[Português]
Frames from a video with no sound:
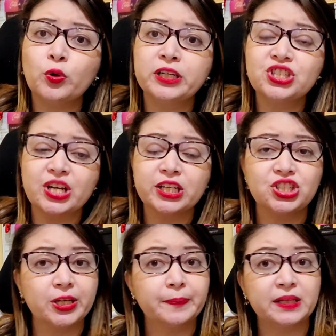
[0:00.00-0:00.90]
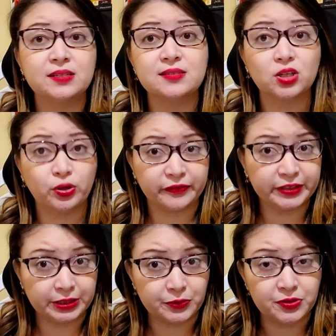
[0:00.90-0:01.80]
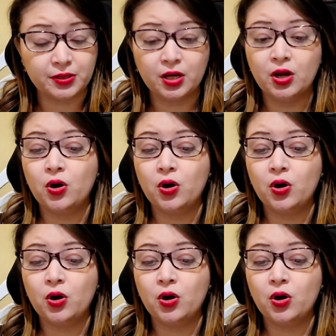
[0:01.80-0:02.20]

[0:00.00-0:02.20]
quando a Jane tinha apenas 19 anos.